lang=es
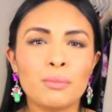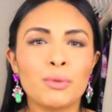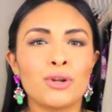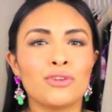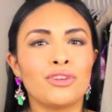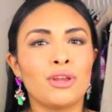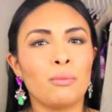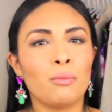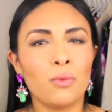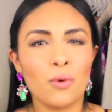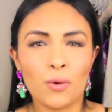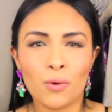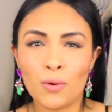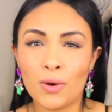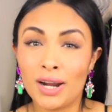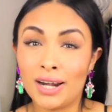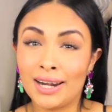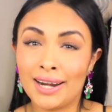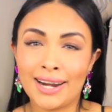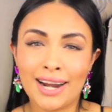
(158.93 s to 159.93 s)
pero
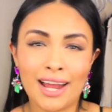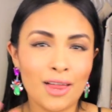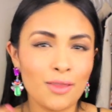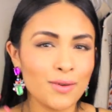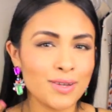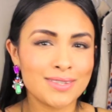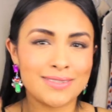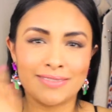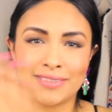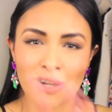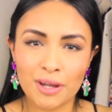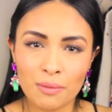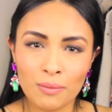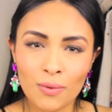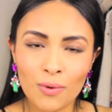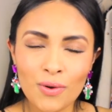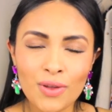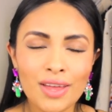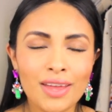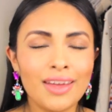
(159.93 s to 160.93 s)
tampoco al grado
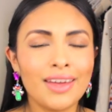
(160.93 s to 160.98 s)
extremo.